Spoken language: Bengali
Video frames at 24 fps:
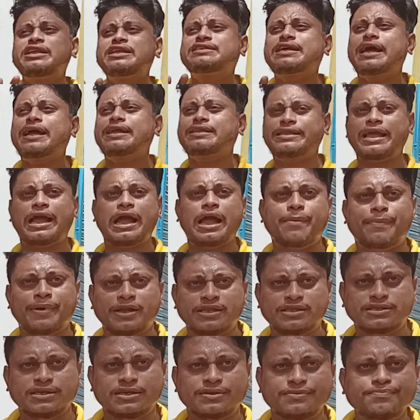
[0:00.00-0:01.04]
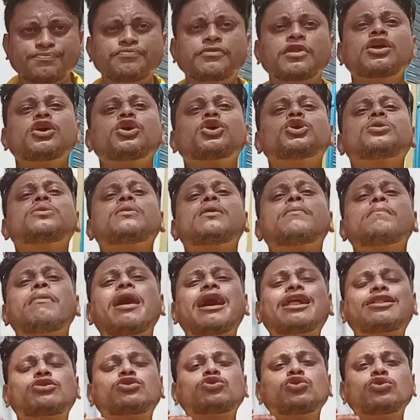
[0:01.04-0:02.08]
তিরিশ হাজার টাকায় পাচ্ছেন
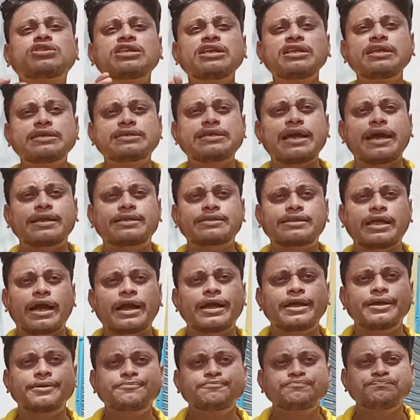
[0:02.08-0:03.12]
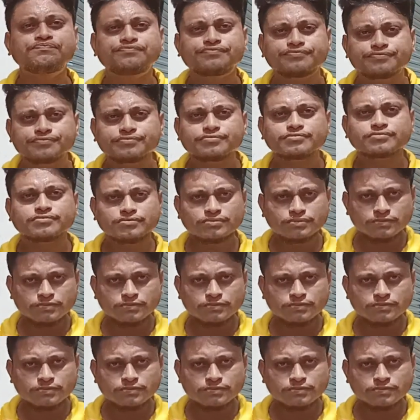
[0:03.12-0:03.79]
মাত্র তিরিশ হাজার টাকায় হন্ডা